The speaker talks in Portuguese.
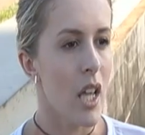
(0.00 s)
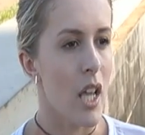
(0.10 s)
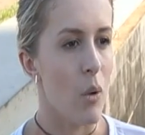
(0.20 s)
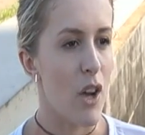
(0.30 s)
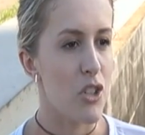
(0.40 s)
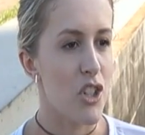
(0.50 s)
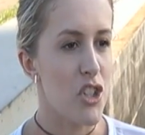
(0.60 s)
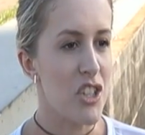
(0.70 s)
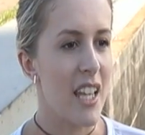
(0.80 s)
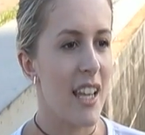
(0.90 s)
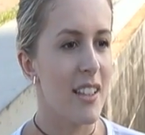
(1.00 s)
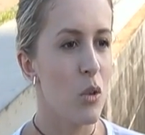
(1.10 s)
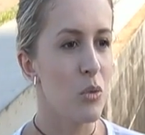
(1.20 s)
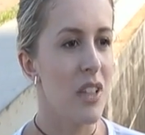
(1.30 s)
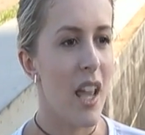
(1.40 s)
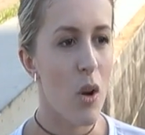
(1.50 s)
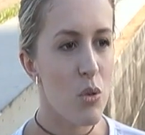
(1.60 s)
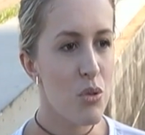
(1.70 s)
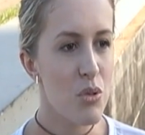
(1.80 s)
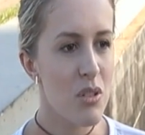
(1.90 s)
eu acho que a gente tem ainda um
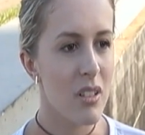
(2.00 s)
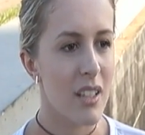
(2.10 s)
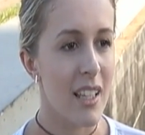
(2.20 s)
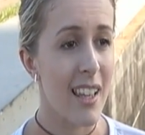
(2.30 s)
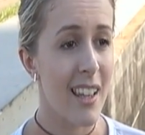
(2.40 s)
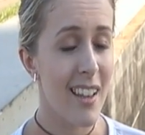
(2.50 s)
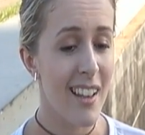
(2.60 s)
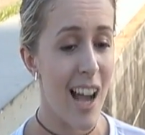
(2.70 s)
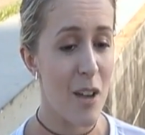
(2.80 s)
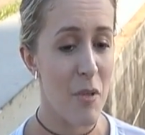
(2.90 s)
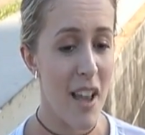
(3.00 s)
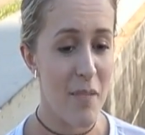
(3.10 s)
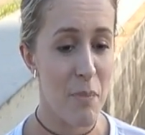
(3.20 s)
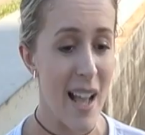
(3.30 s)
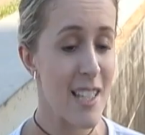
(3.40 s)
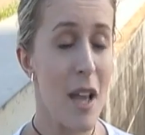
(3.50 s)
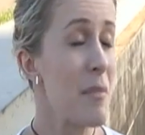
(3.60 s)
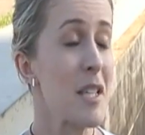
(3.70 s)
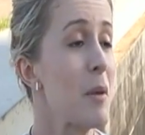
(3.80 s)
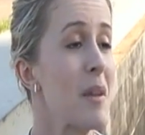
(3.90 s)
Deus que a, passa é a
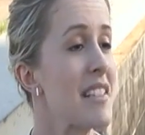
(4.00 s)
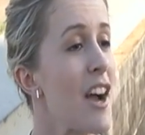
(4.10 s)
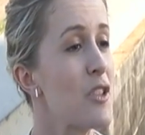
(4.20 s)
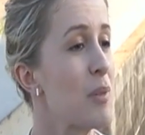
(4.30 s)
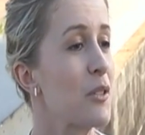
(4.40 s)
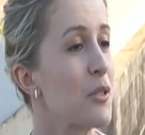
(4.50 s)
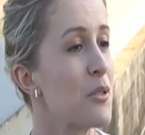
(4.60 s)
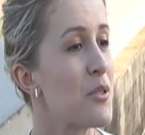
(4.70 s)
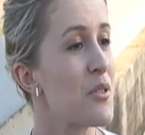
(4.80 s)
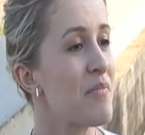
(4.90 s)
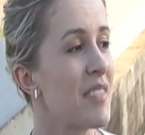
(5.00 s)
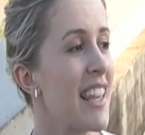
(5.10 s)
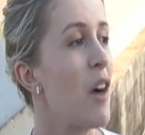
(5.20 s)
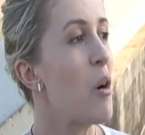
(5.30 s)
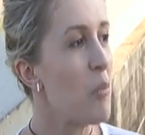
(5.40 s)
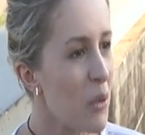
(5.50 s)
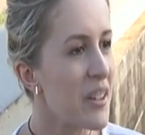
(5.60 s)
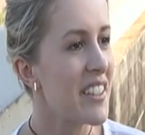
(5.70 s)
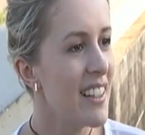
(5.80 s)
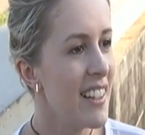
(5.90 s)
mesma mensagem para todos, que é o amor.